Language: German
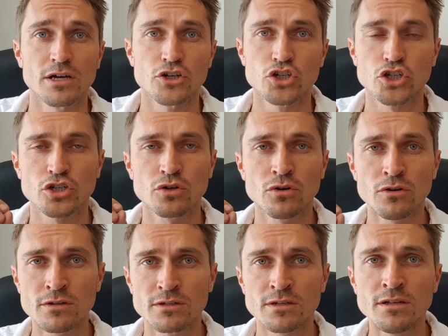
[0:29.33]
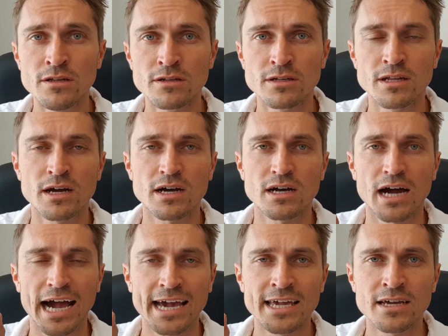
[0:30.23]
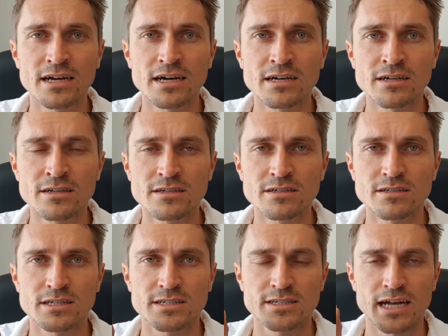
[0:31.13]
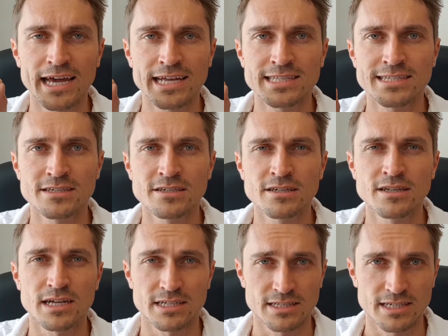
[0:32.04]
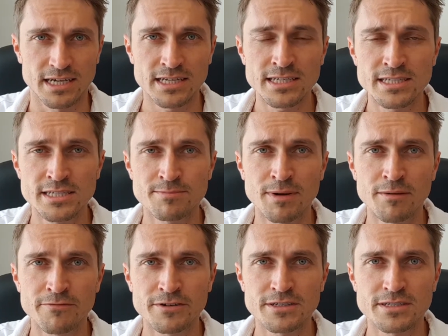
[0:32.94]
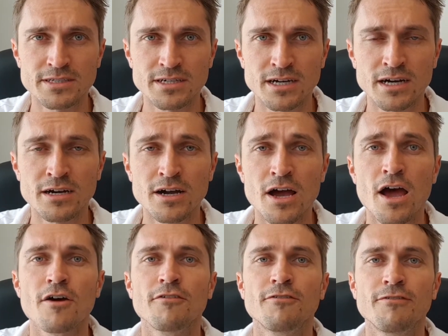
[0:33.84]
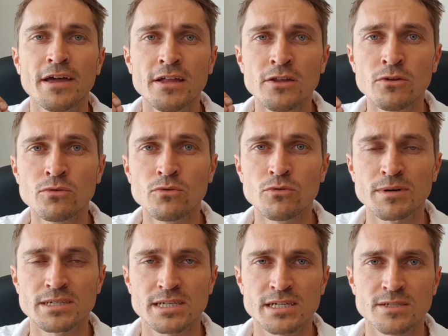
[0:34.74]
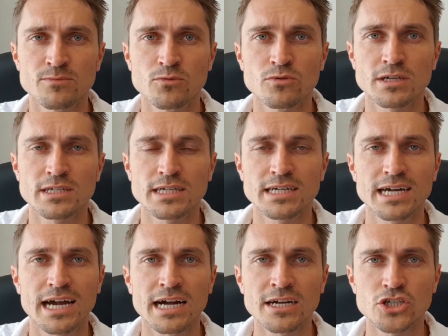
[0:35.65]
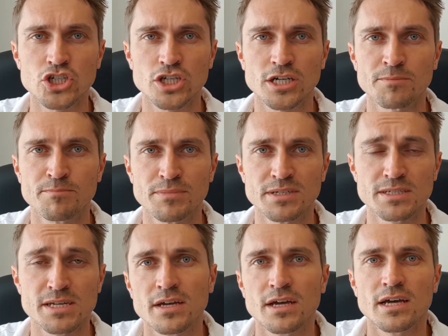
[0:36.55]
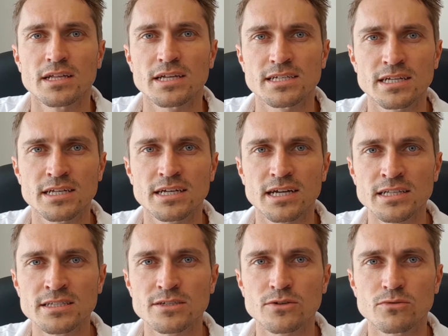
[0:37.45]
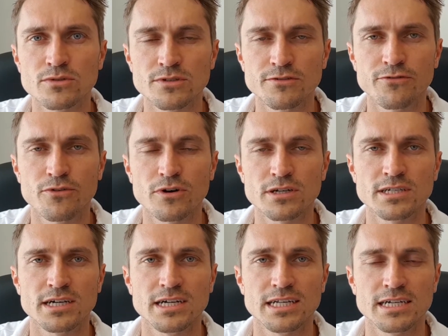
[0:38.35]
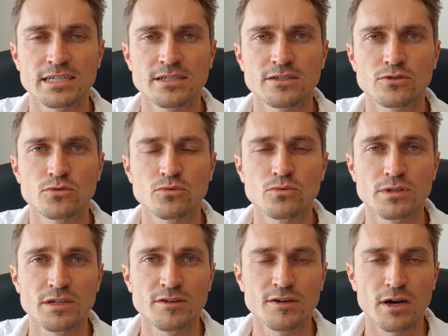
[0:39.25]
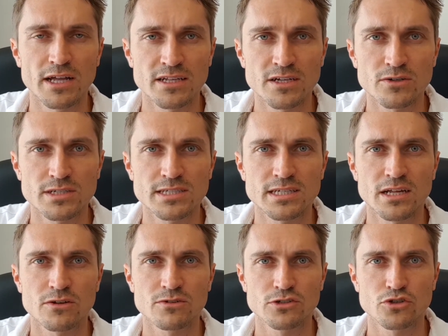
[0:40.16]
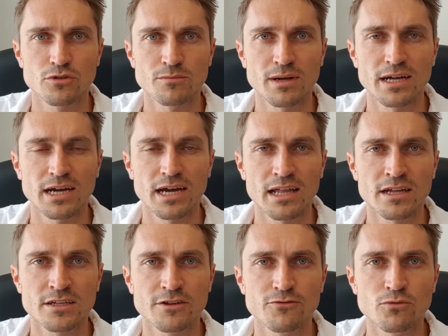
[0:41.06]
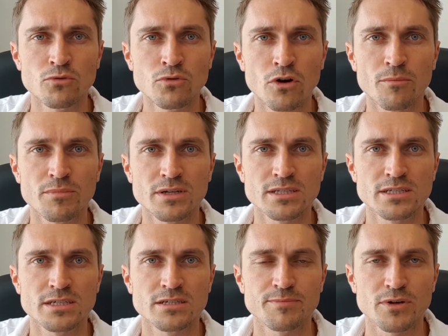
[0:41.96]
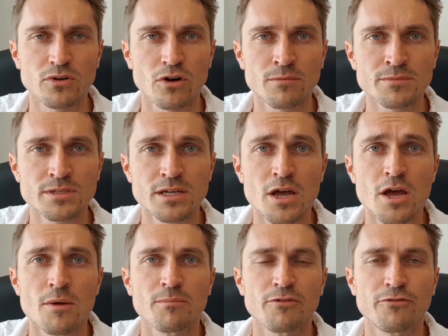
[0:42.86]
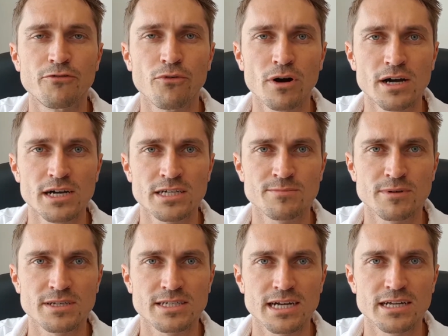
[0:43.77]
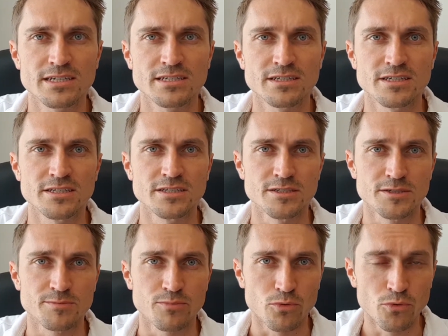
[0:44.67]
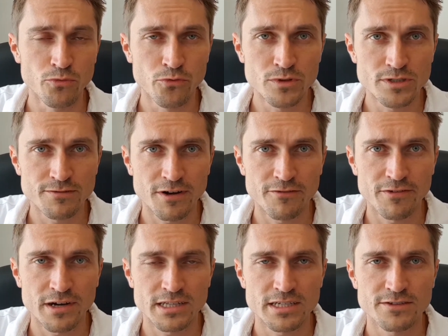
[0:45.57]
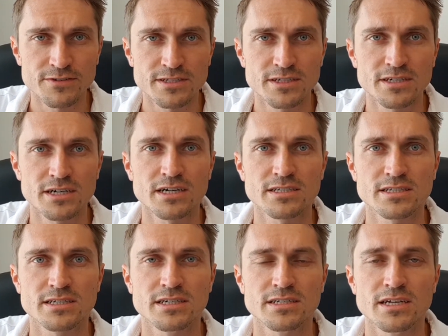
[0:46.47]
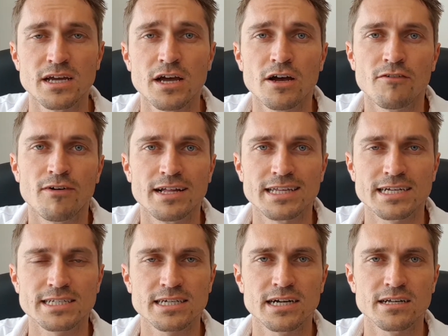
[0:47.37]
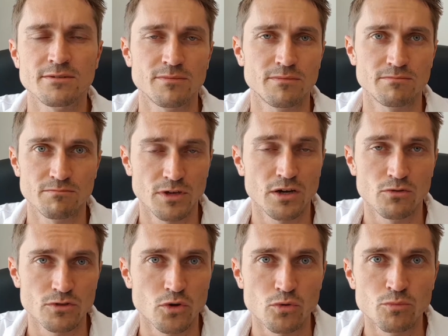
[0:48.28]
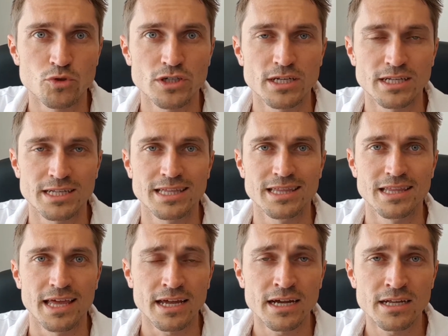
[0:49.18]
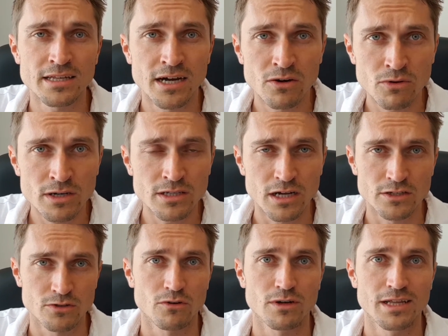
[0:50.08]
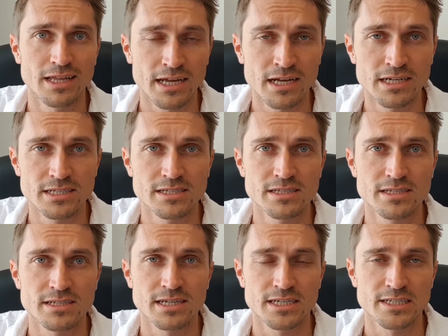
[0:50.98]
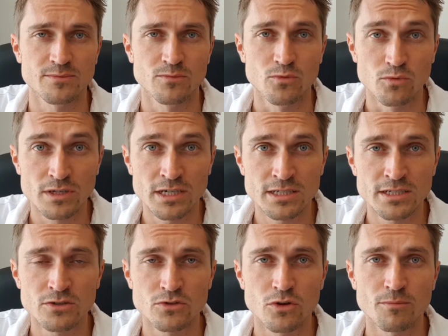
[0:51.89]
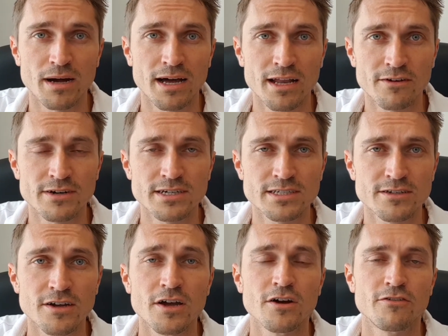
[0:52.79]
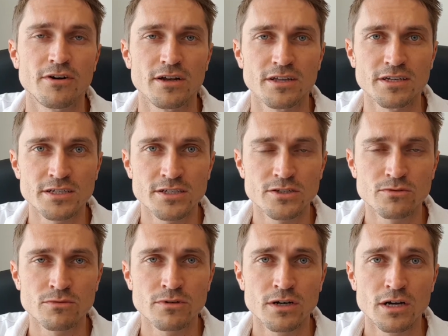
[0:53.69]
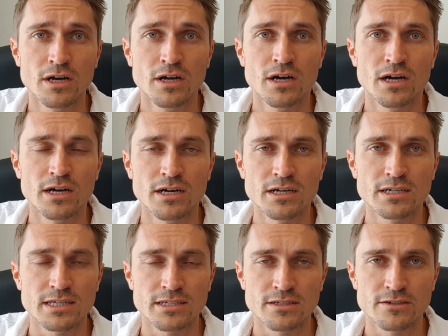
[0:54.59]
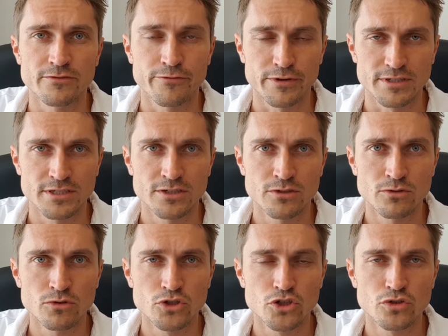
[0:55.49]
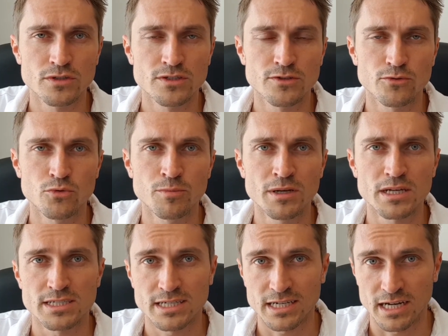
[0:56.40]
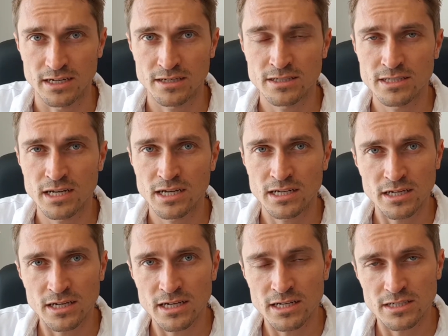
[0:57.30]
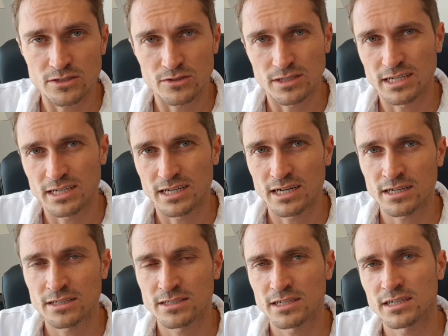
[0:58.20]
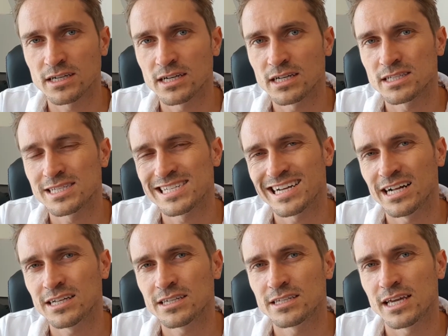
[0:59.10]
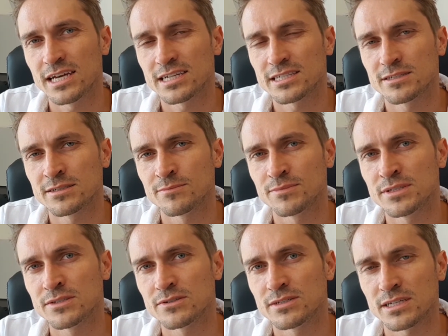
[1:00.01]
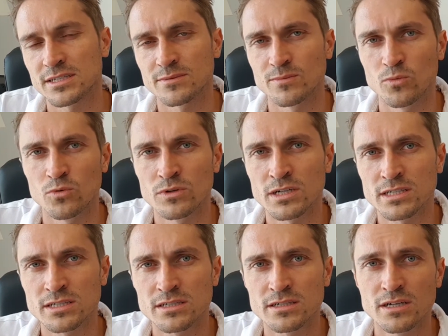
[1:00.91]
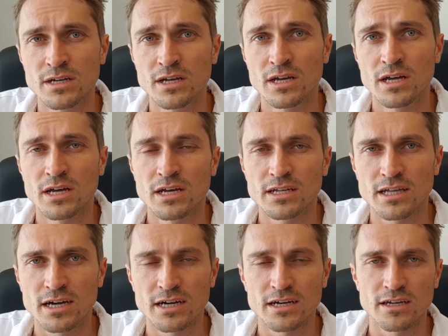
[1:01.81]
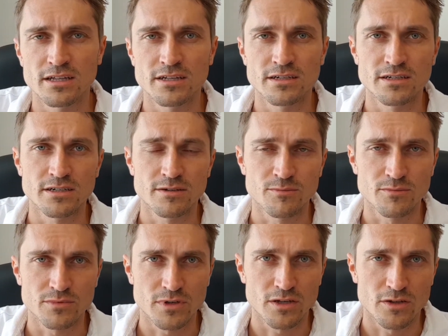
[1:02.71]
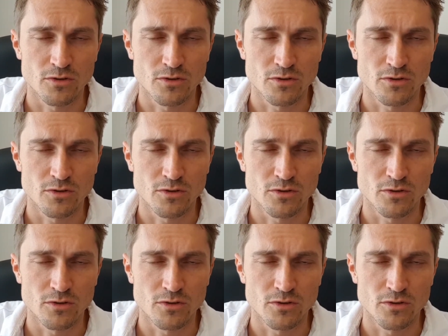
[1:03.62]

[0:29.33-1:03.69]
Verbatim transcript: schon nach Eingang des ärztlichen Attests beim Versicherer, wenn du über sechs Monate krankgeschrieben bist. Das hat den ganz großen Vorteil, dass du die Geldauszahlung schon mal relativ unkompliziert bekommst, bevor erstmal das alles in dieses Prüfungsverfahren des Versicherers geht, weil das kann ja unter Umständen länger dauern, also auch länger als diese sechs Monate. Normalerweise verlierst du äh, den Versicherungsschutz über das Krankentagegeld. Also dein Krankentagegeld zahlt dir die ersten bis zu sechs Monate deine, deine